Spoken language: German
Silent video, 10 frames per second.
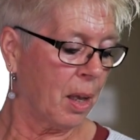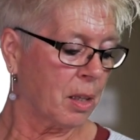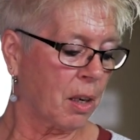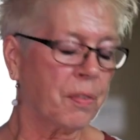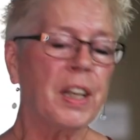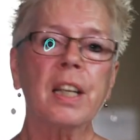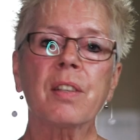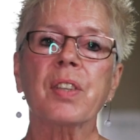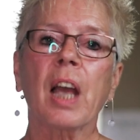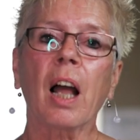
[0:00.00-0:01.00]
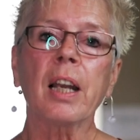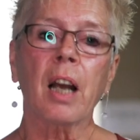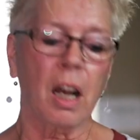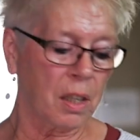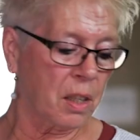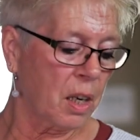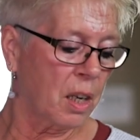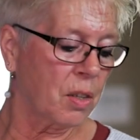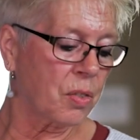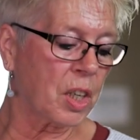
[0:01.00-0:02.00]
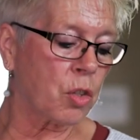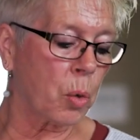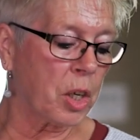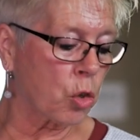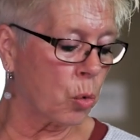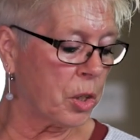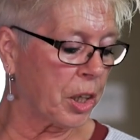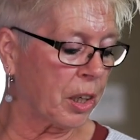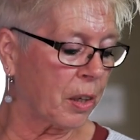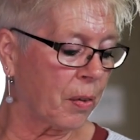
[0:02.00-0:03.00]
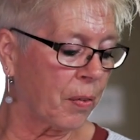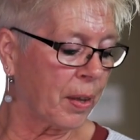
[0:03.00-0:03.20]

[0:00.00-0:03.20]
Da fingen sie alle an, sich zu entschuldigen.